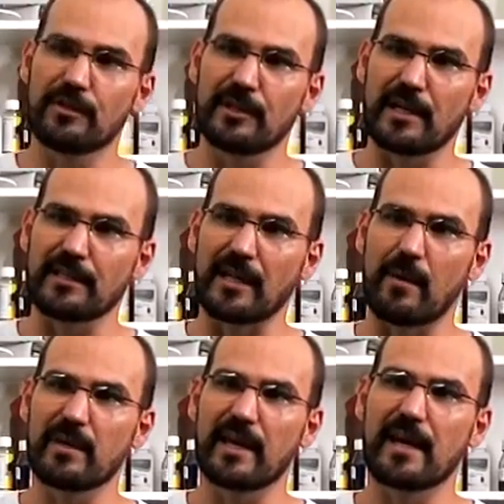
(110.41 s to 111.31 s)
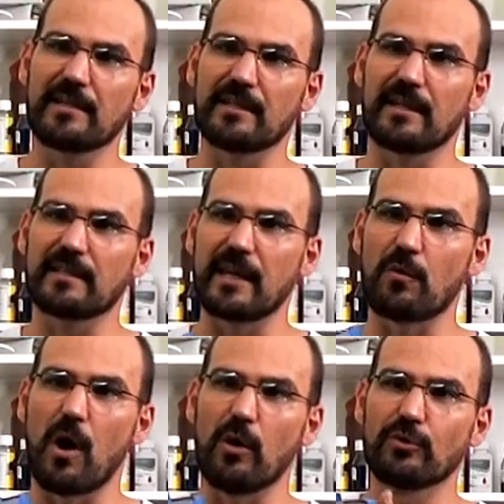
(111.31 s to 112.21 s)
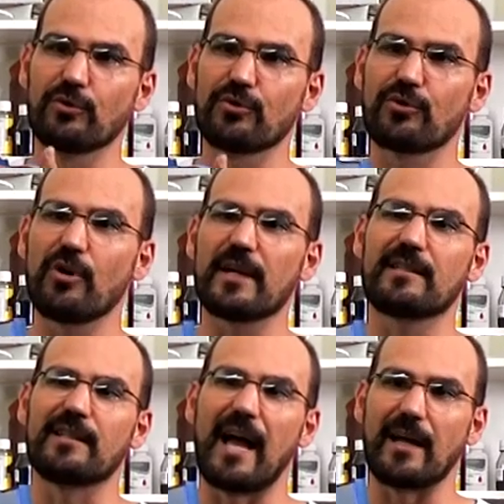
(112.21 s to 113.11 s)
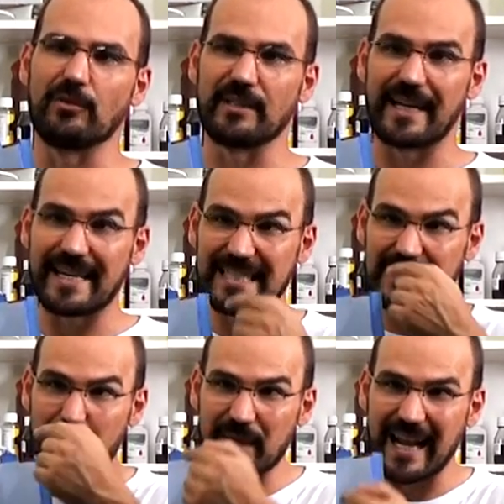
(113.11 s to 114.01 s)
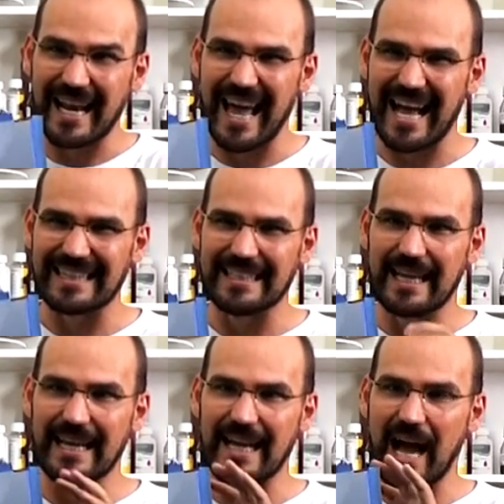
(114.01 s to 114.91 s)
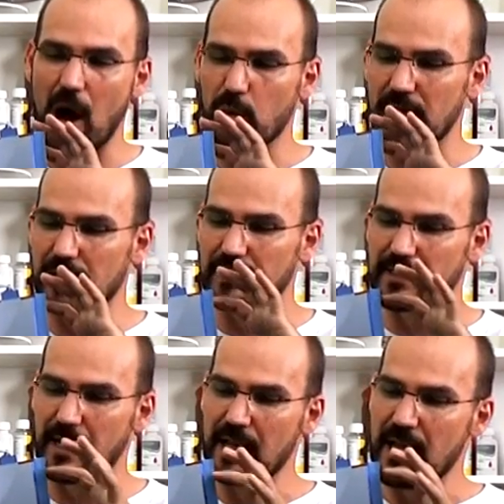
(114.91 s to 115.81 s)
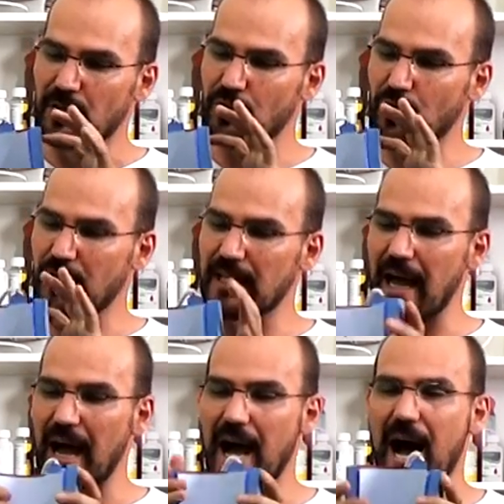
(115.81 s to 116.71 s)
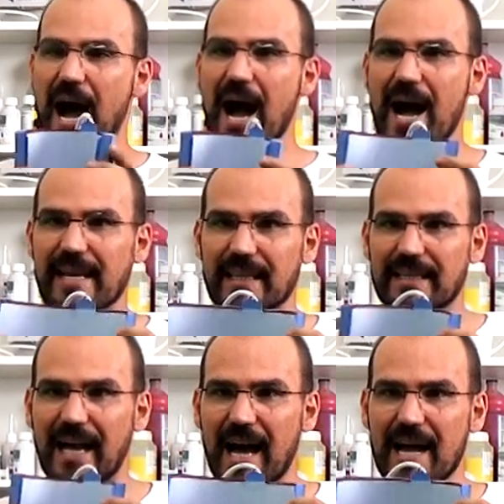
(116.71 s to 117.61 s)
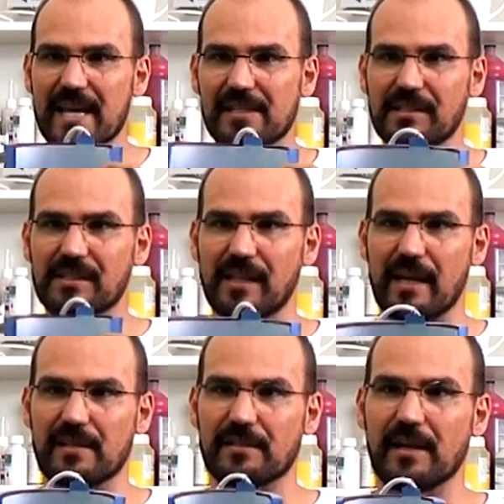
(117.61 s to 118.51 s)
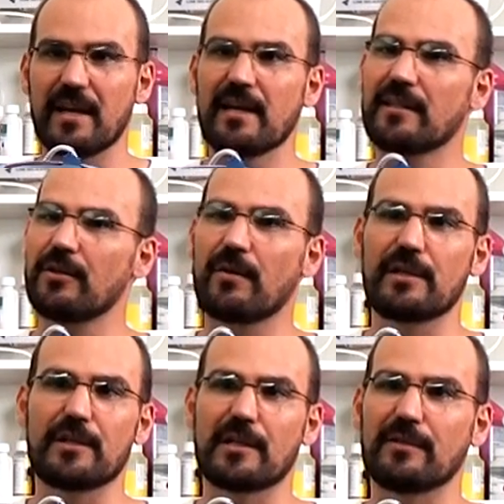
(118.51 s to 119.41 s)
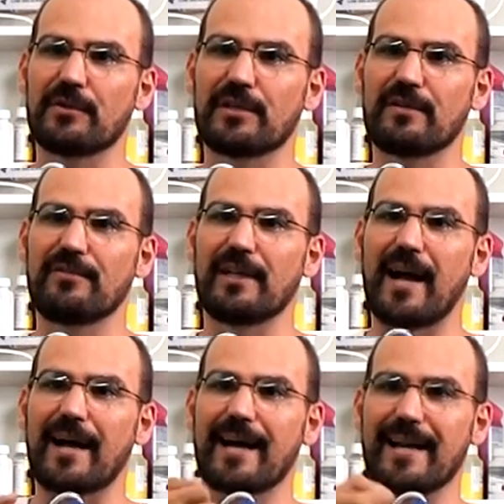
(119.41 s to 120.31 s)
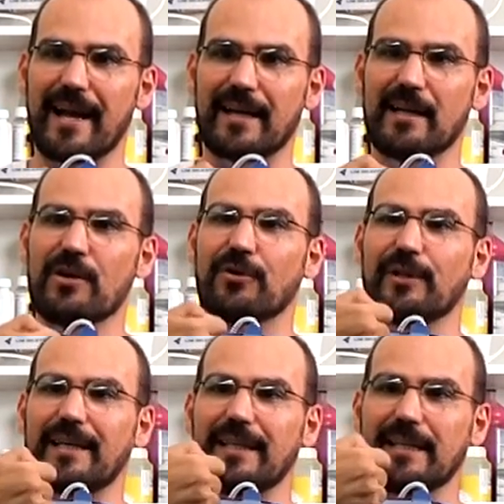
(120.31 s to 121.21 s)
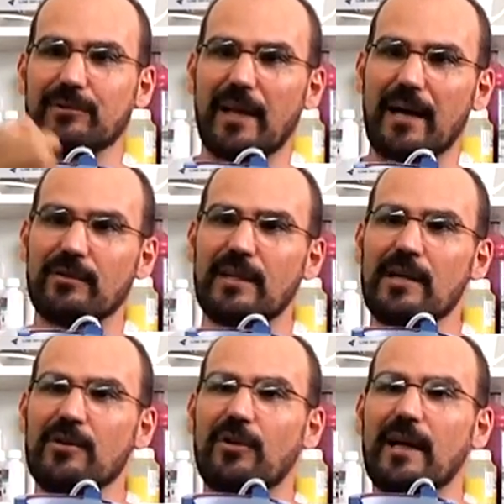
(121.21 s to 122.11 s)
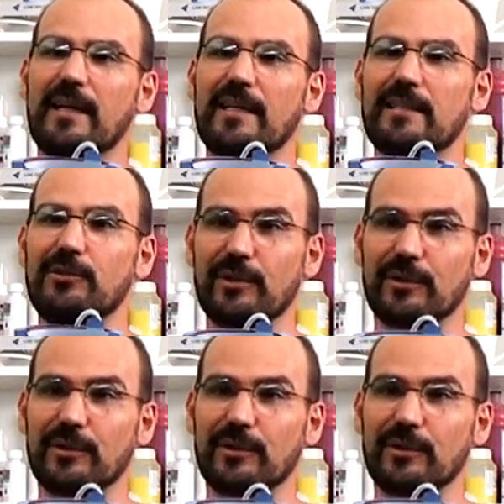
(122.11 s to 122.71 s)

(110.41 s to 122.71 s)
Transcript: você já sabe que a resistência é igual dos dois lados, ela é espiralada, ela alcança toda a área da resistência. Então não adianta você virar a caneca, colocar a caneca de um lado, colocar a caneca do